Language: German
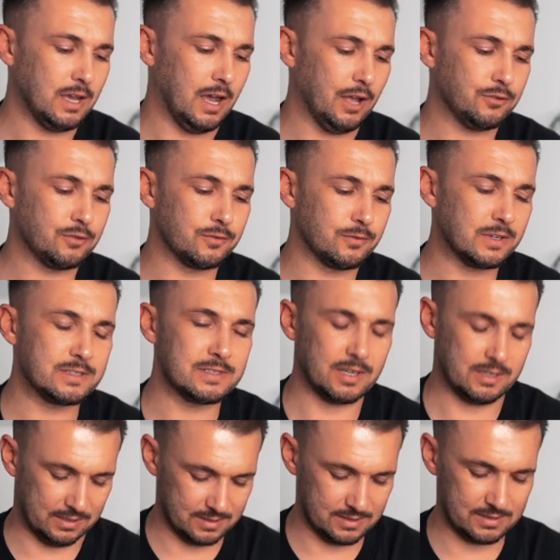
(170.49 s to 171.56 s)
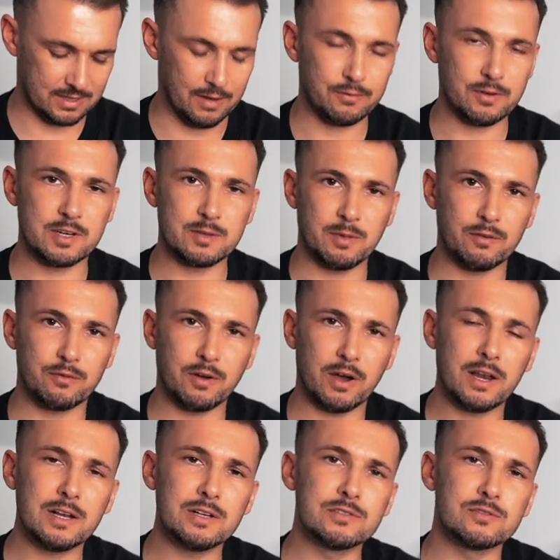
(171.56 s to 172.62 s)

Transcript: Also wie gesagt, das ist einfach nicht mein Fall.